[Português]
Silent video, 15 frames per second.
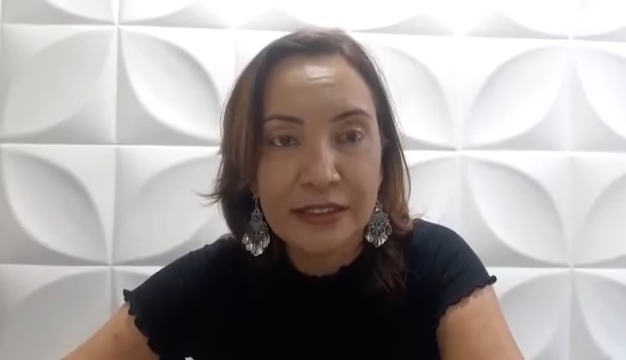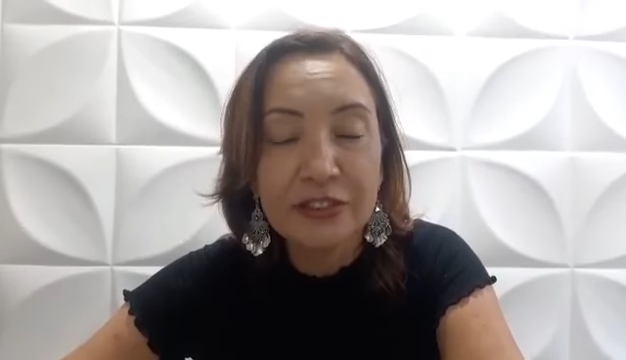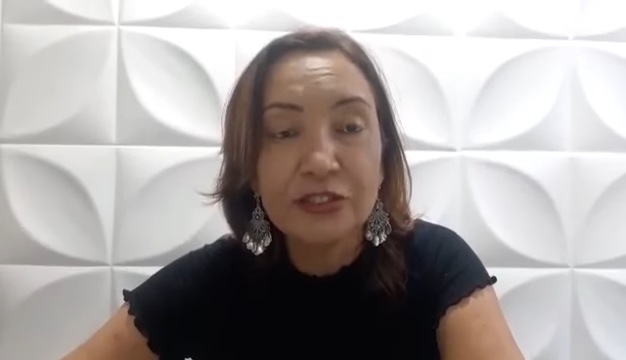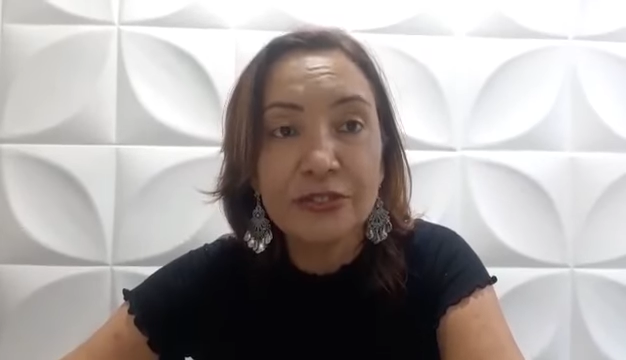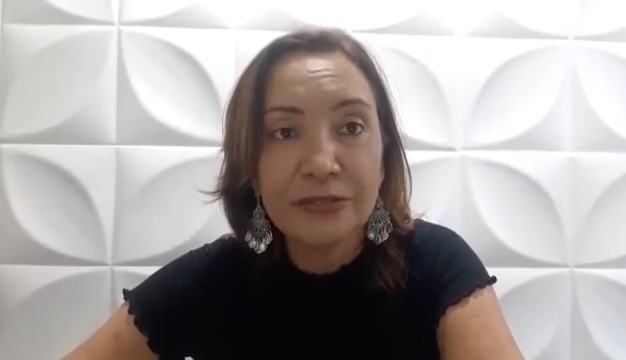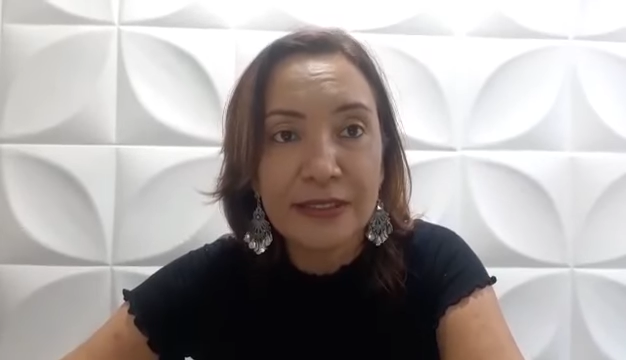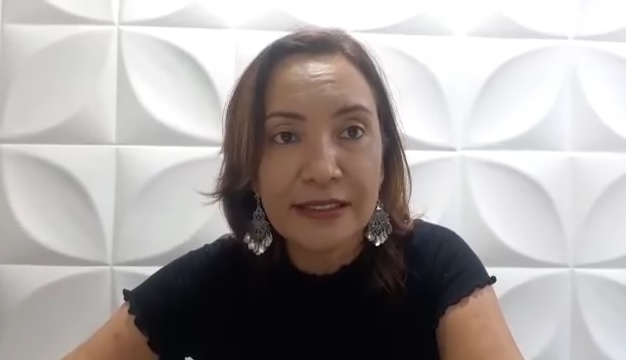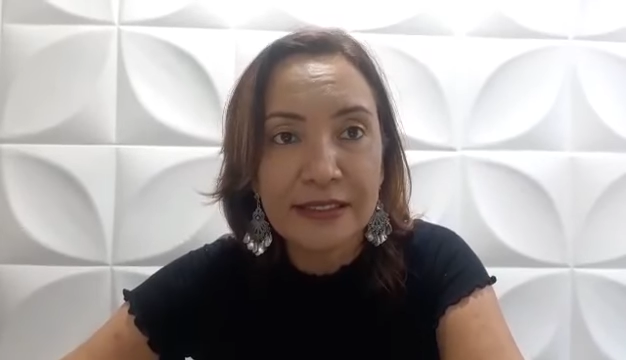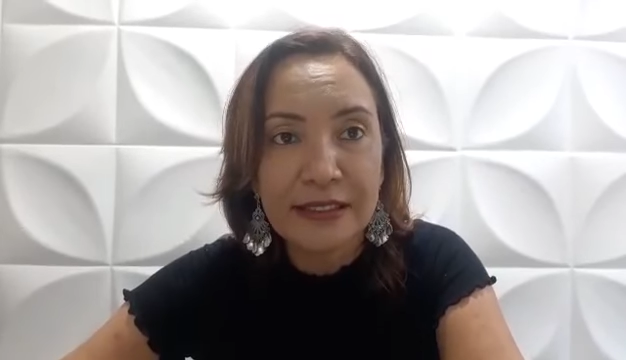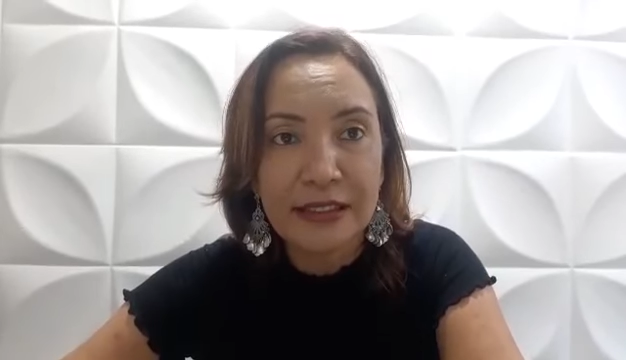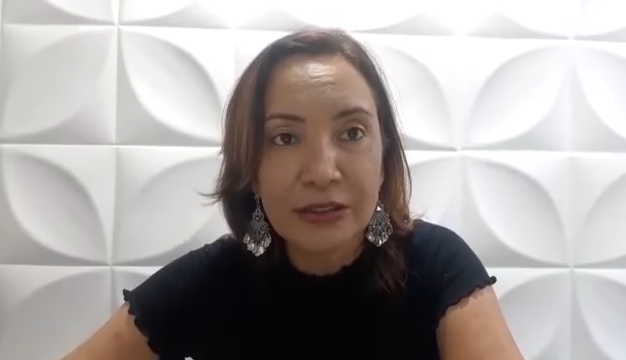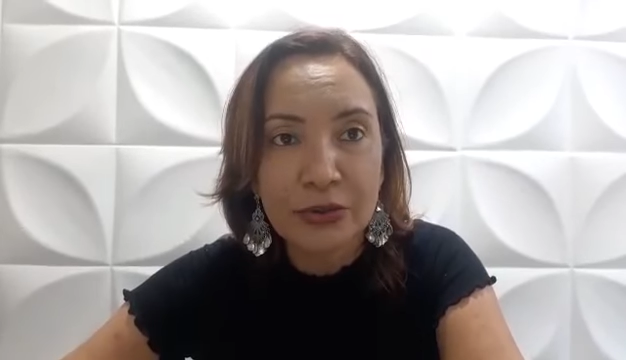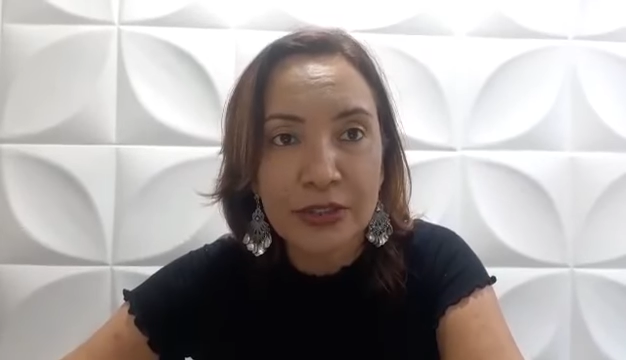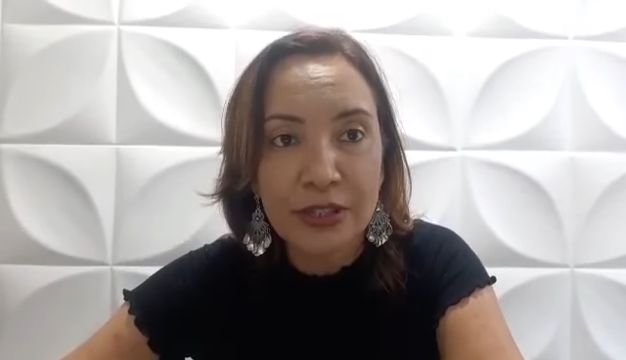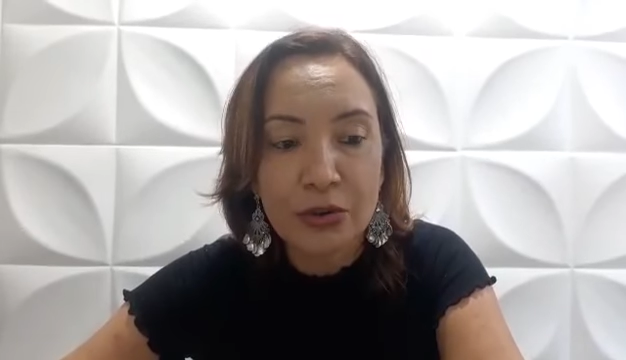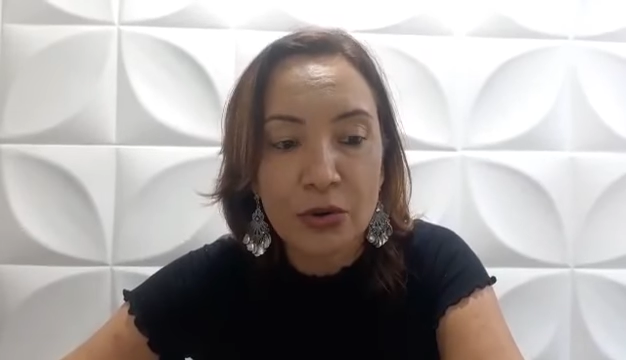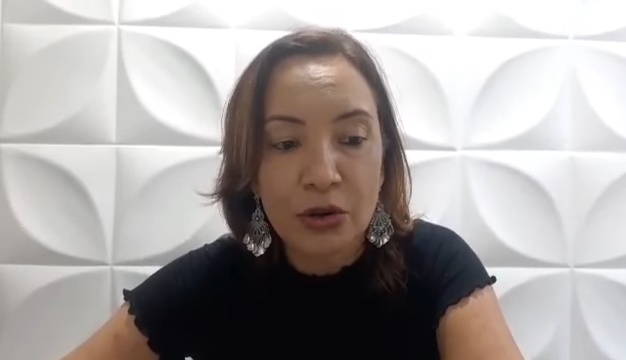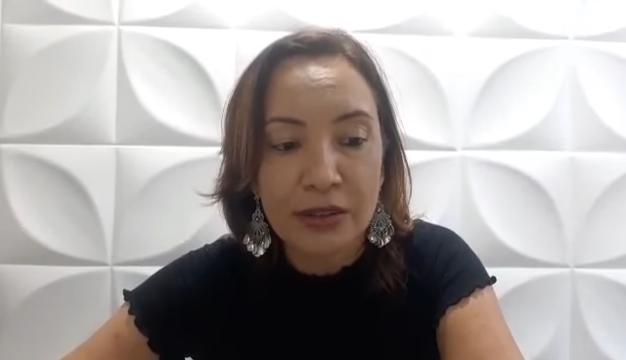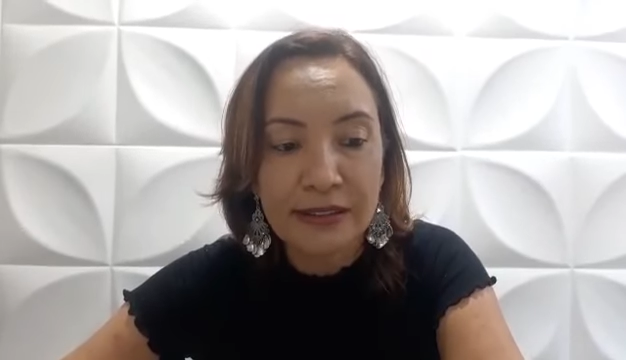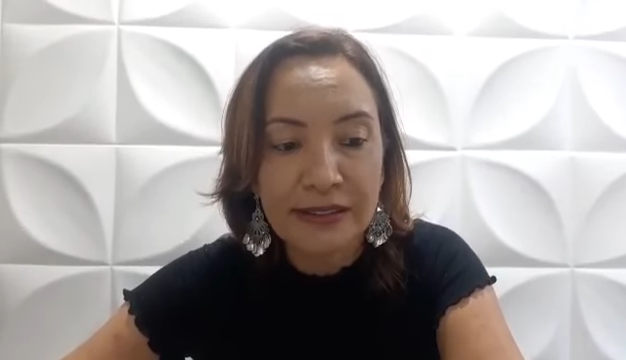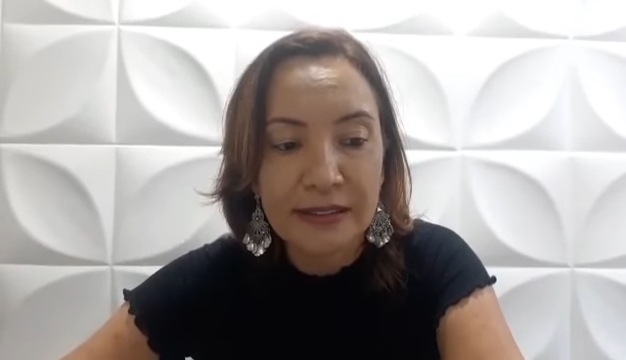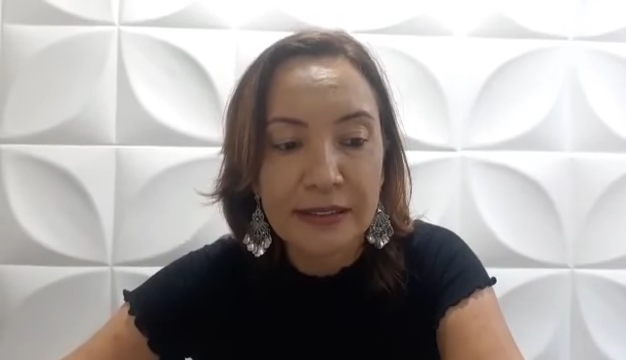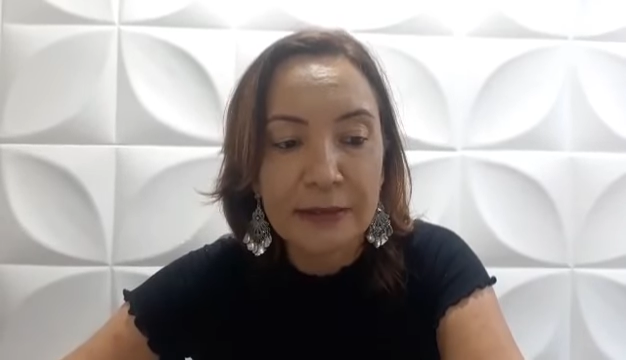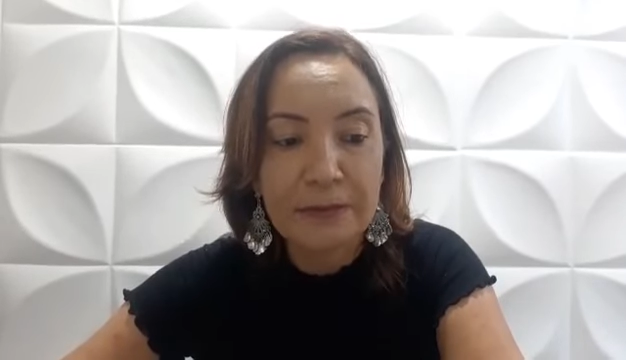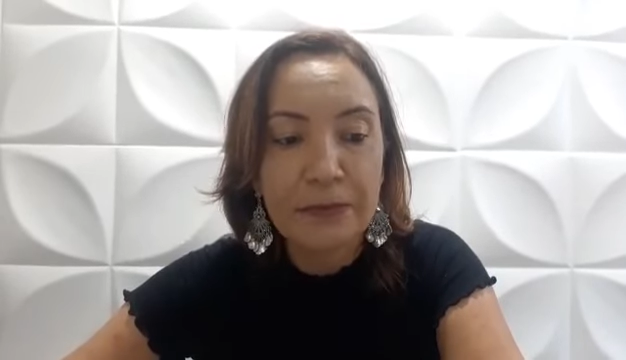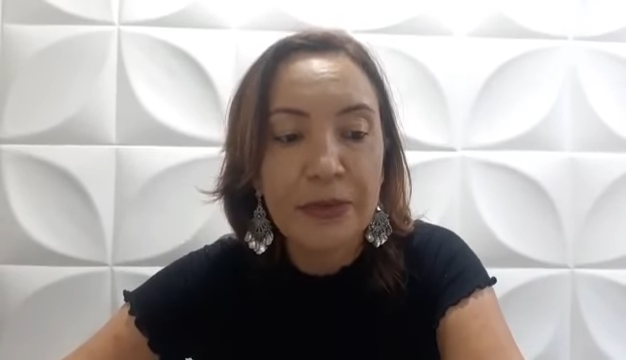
de fazer o que gosta.